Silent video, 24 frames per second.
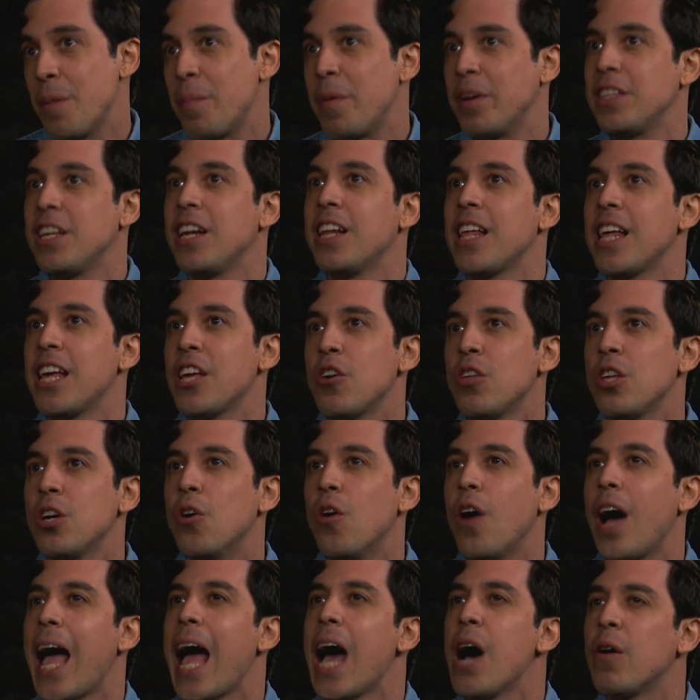Y a partir de ello
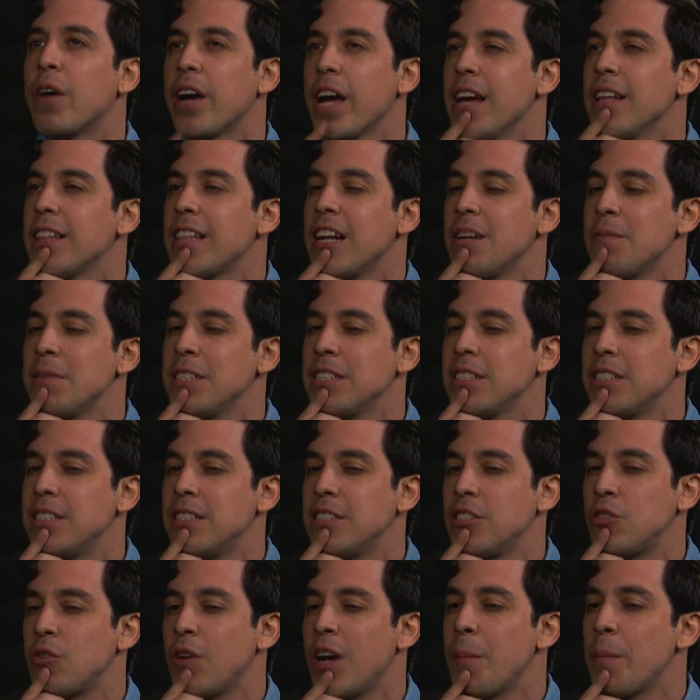digo, ah, ok, tal vez
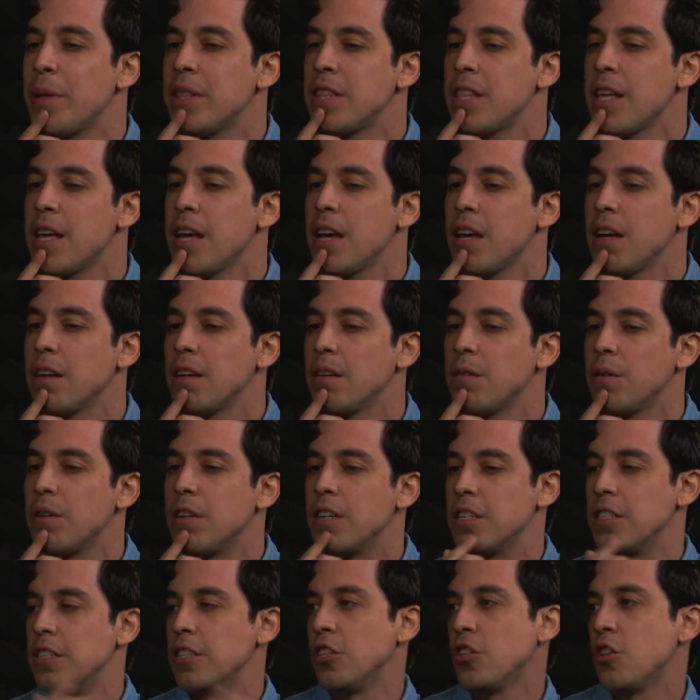solamente
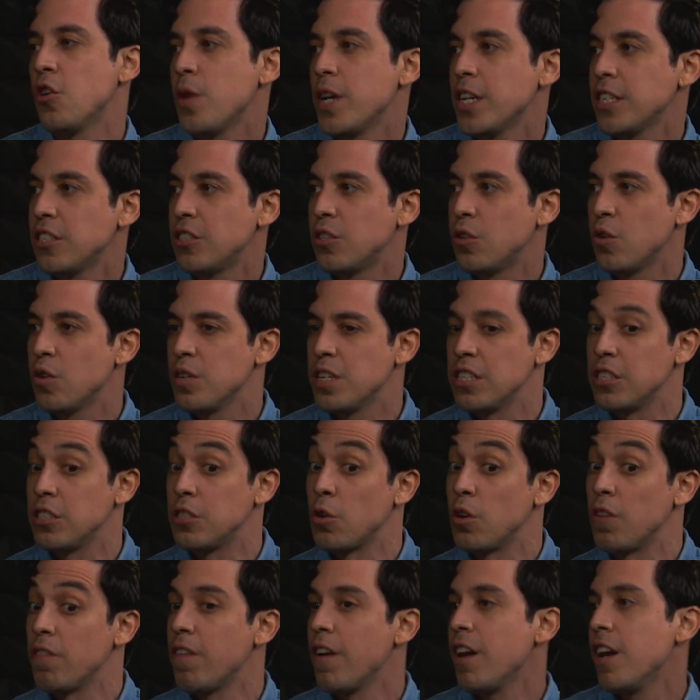necesito esto y
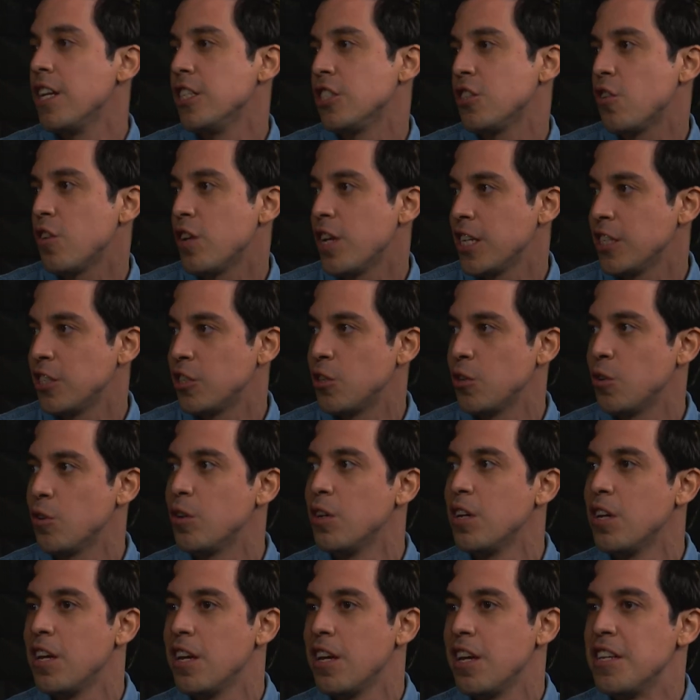estoy feliz con
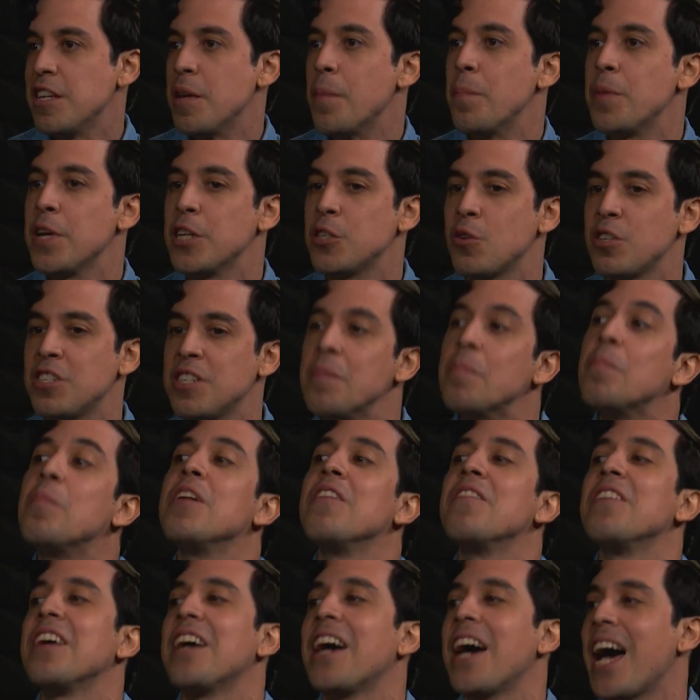esto y empiezo a
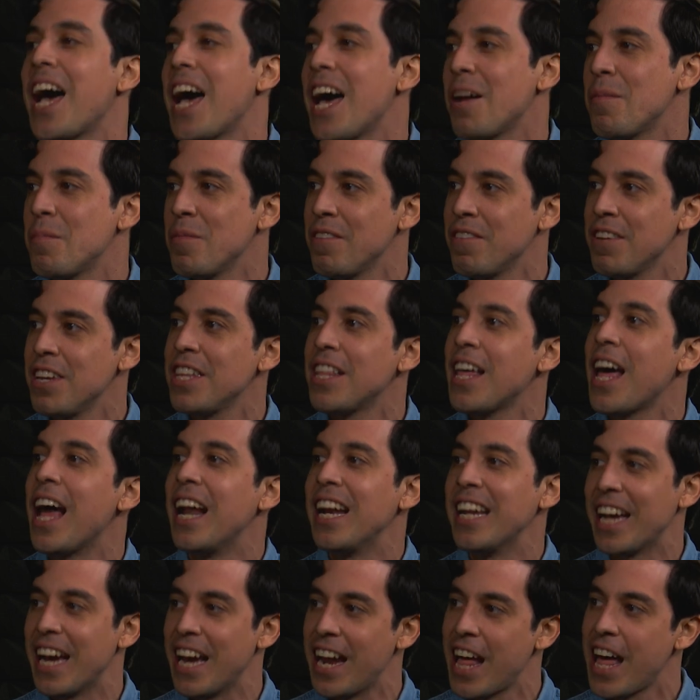simplificar mi vida,
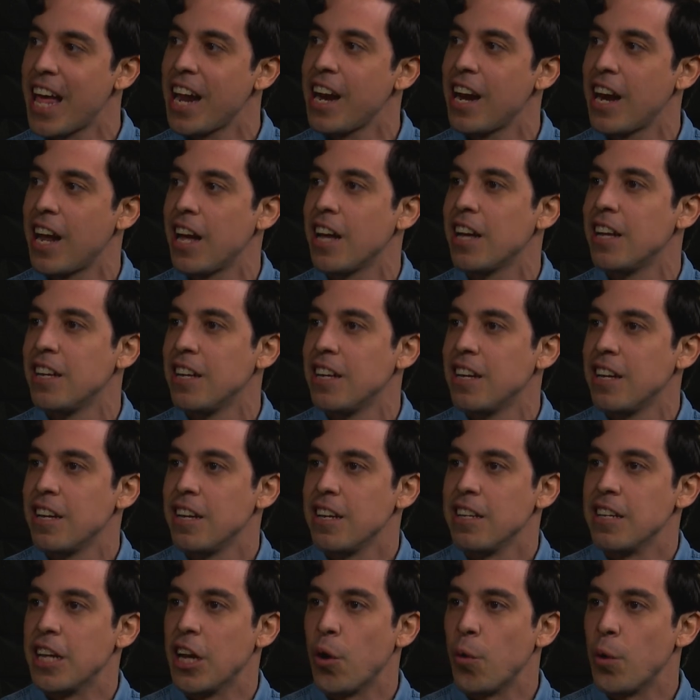a aligerarla
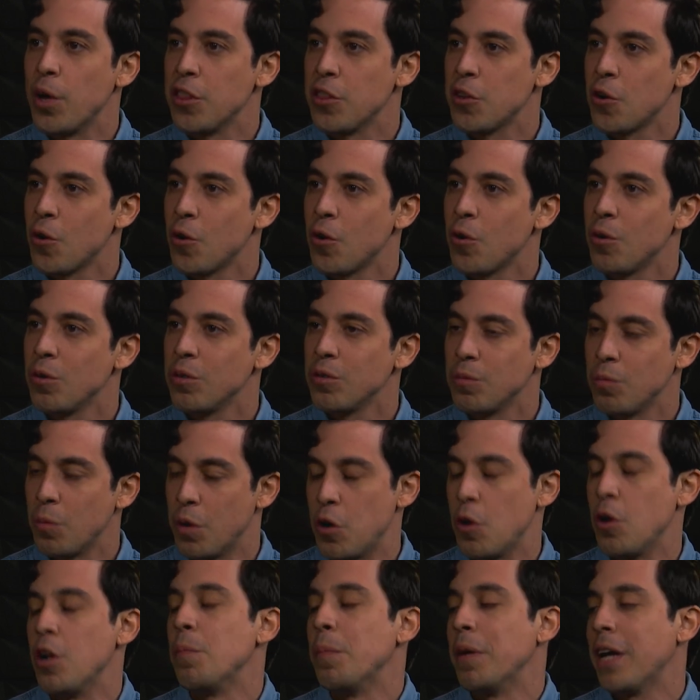y encuentro,
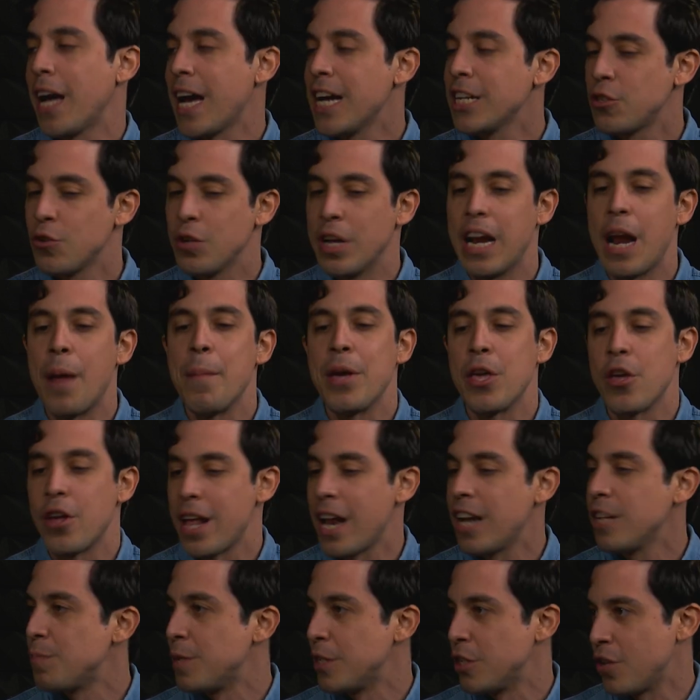bueno, en mi caso y en la
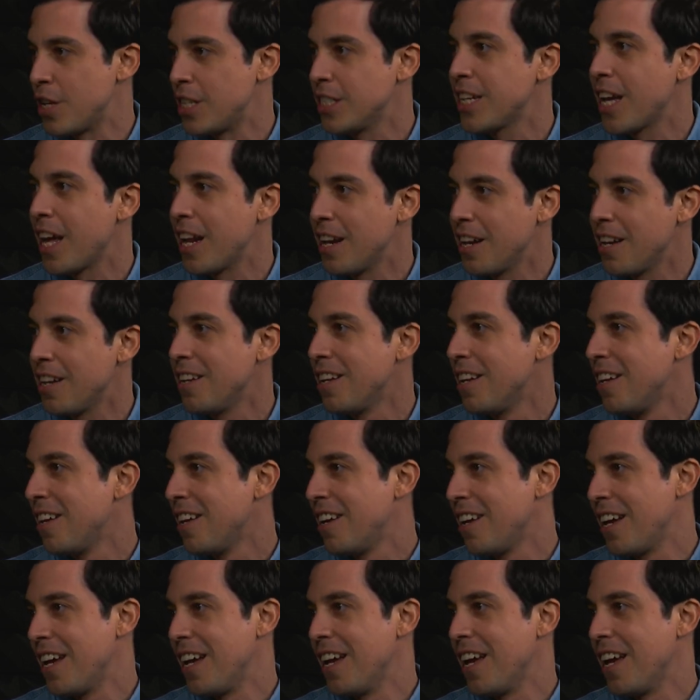mayoría de las personas que han